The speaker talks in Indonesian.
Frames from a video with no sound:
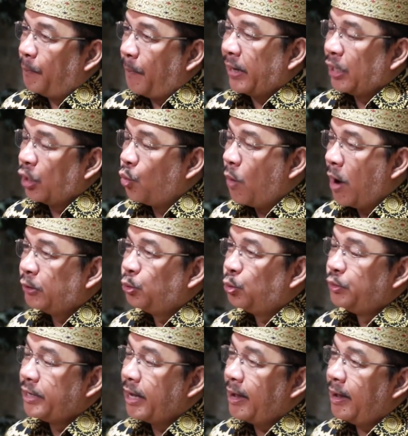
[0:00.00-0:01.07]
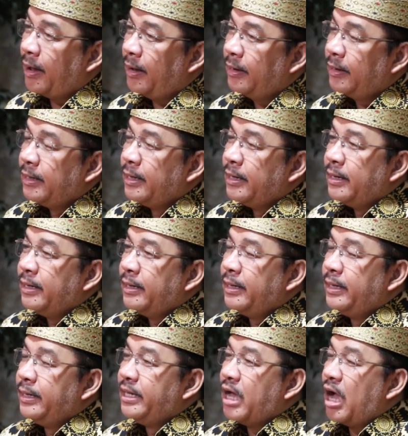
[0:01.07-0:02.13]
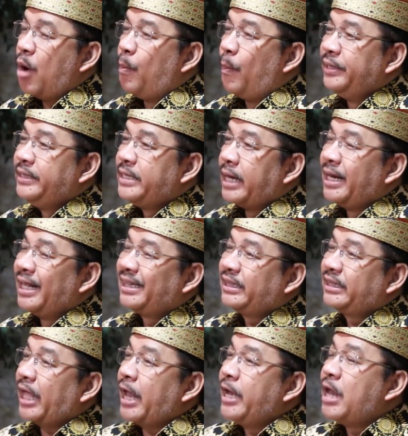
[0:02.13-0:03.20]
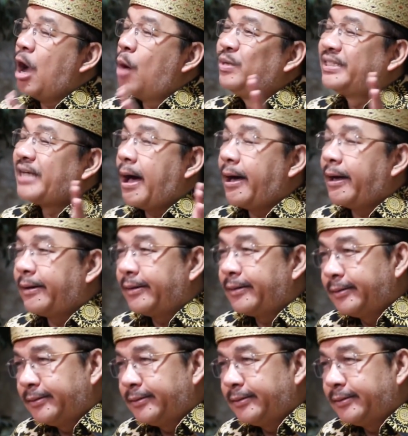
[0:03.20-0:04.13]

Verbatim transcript: pada waktunya ia menjadi tenda besar.